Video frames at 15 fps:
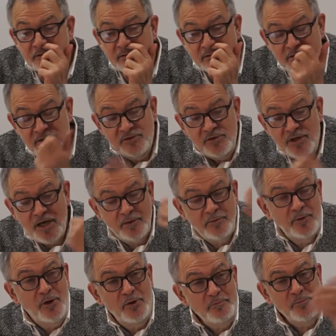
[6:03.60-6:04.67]
rzecz. No jak
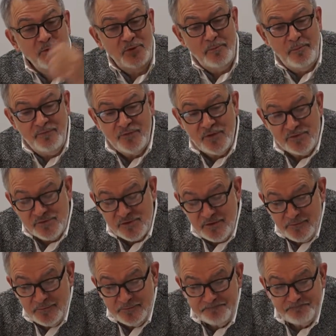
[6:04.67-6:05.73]
on mi to
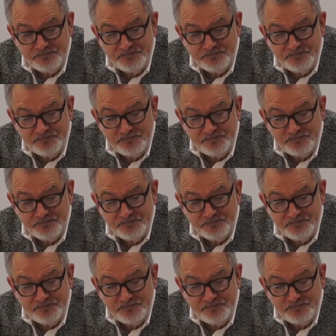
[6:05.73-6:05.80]
powiedział,